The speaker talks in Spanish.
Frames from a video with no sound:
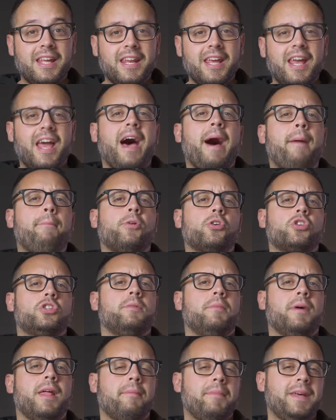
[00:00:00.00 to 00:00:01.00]
tiene
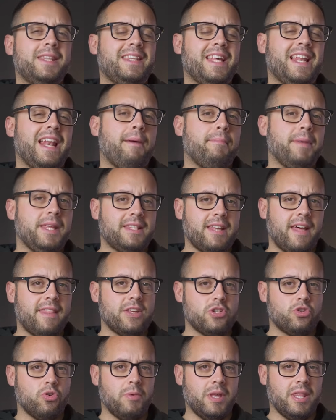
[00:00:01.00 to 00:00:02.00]
aproximadamente la mitad
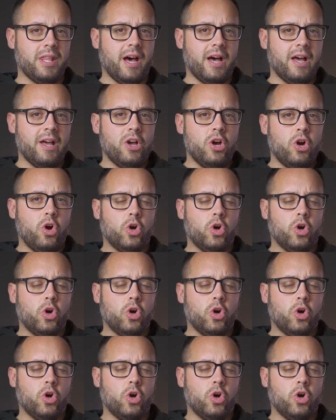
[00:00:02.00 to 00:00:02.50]
de su vida,